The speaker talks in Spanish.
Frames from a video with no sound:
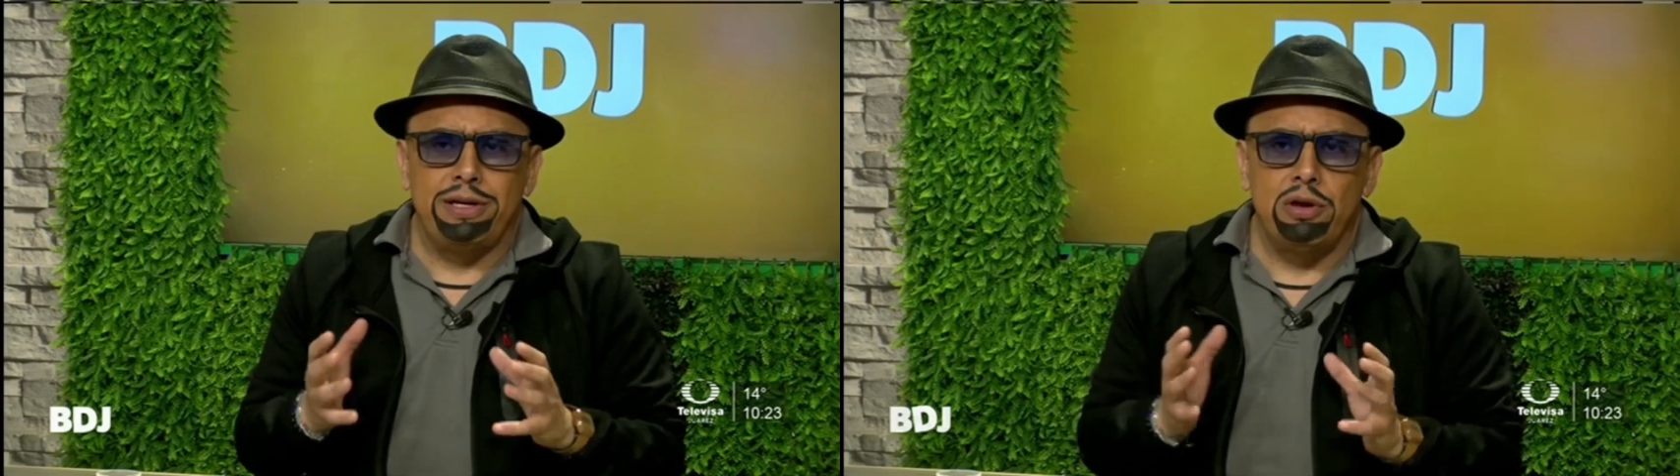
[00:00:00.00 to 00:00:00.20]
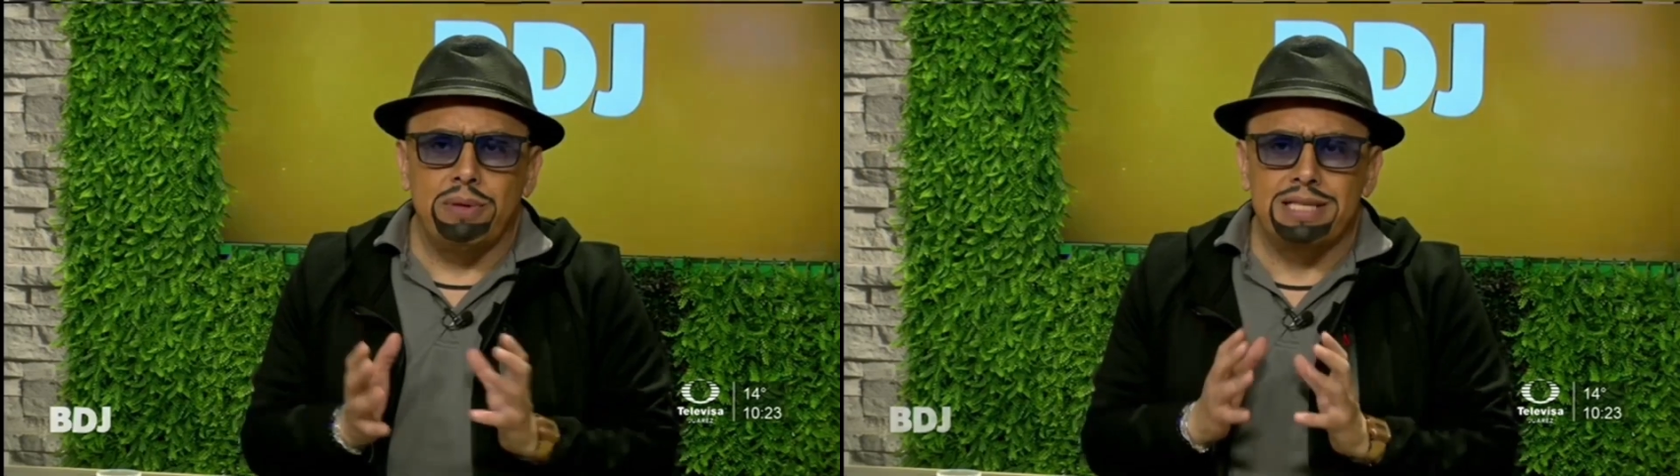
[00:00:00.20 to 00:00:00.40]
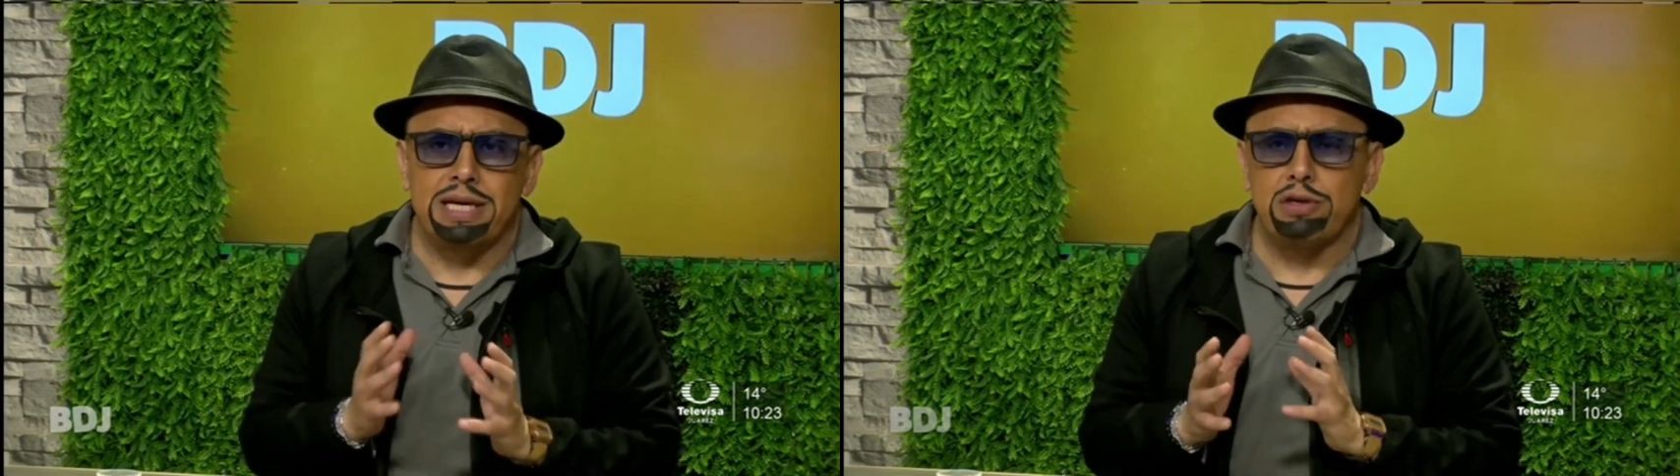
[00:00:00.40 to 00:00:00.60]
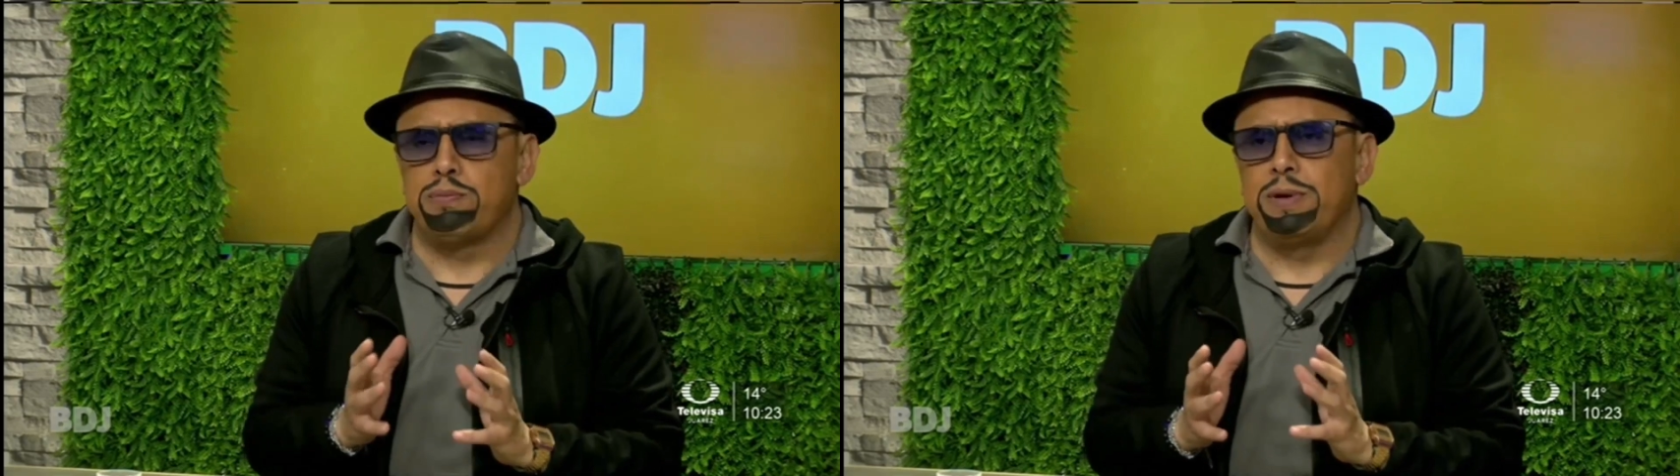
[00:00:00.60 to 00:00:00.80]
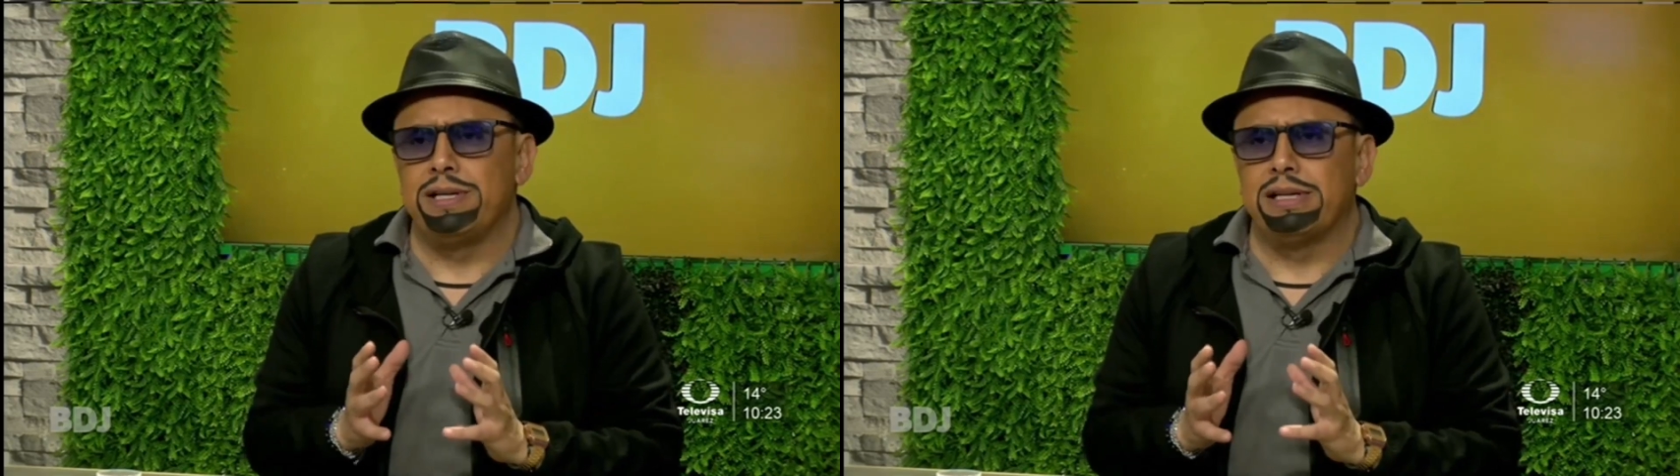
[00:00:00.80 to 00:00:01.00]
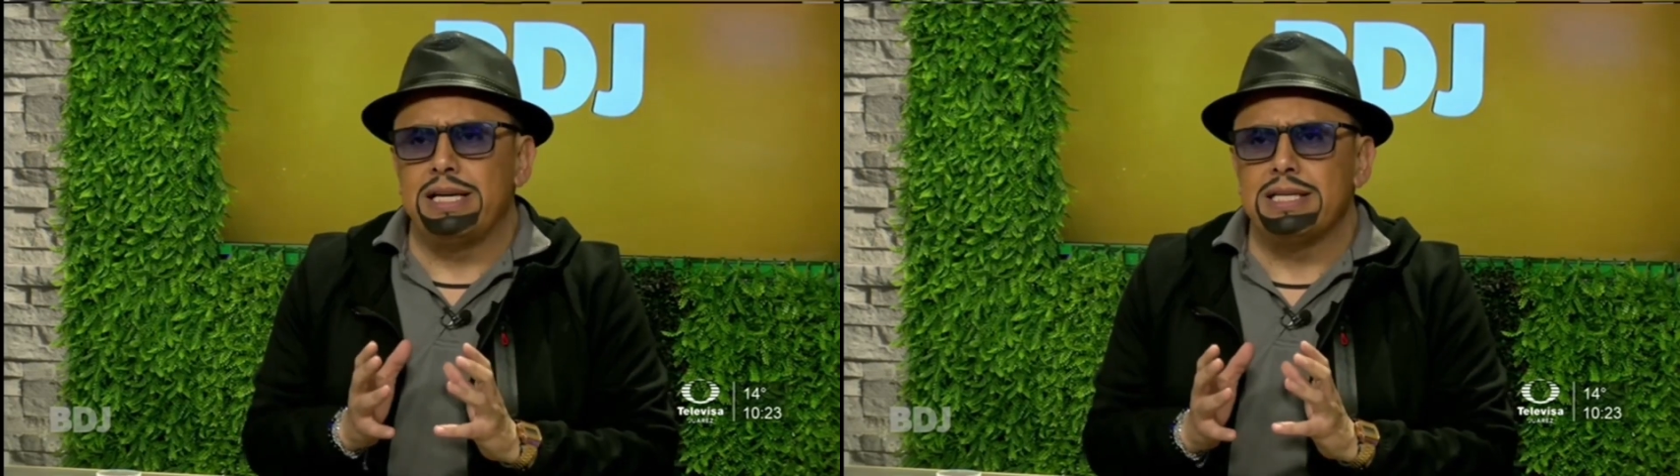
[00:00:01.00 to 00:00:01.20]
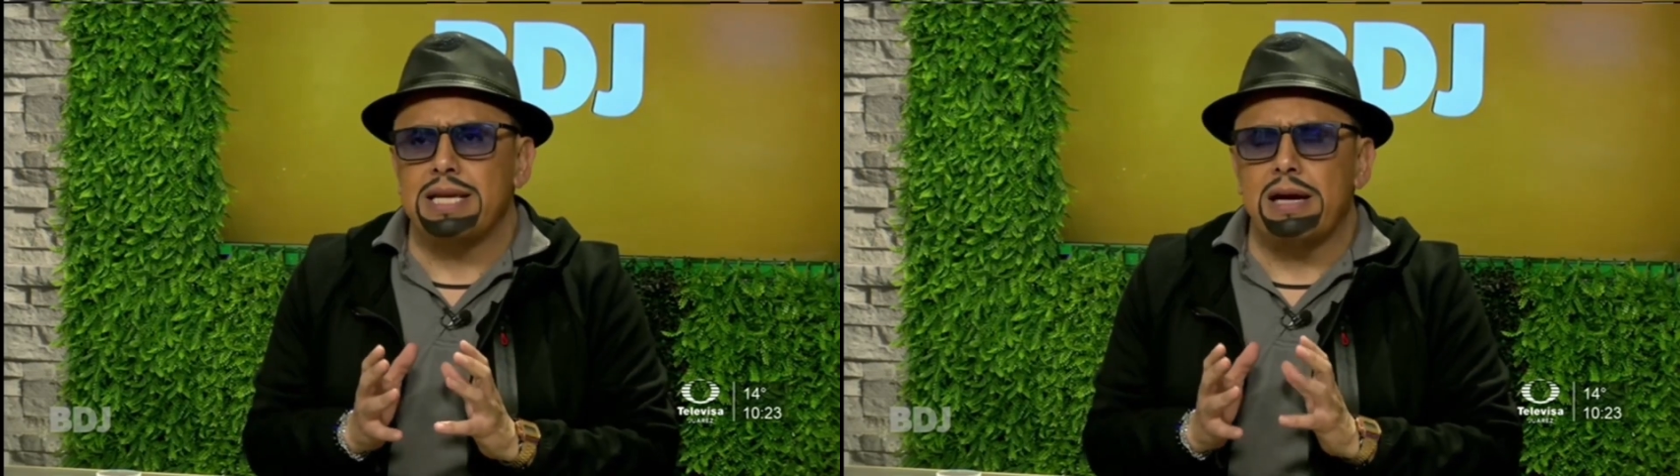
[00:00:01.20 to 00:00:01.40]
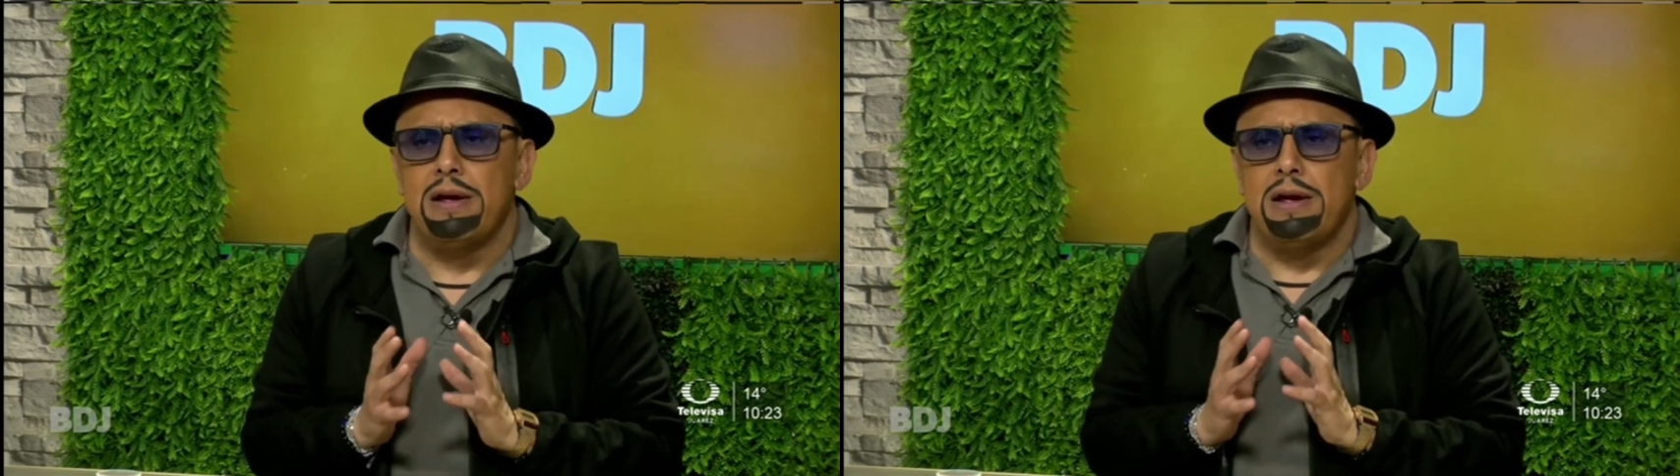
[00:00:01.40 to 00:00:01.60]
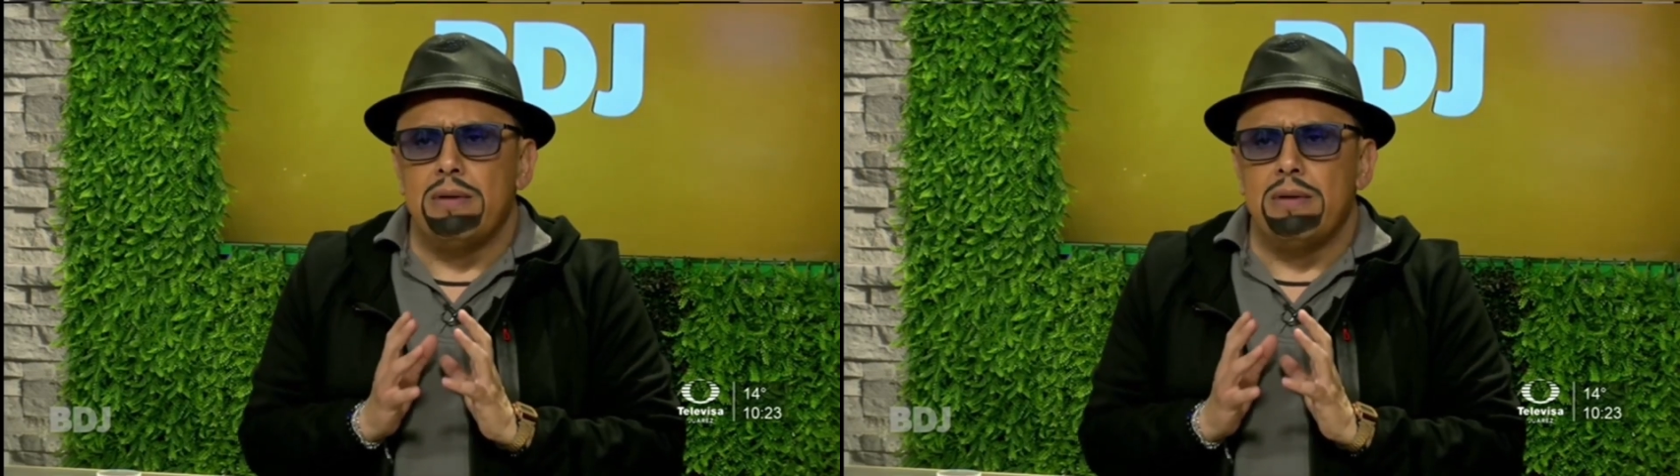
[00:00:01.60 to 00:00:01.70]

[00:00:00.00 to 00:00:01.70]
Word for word: maniobras que ellos pueden realizar,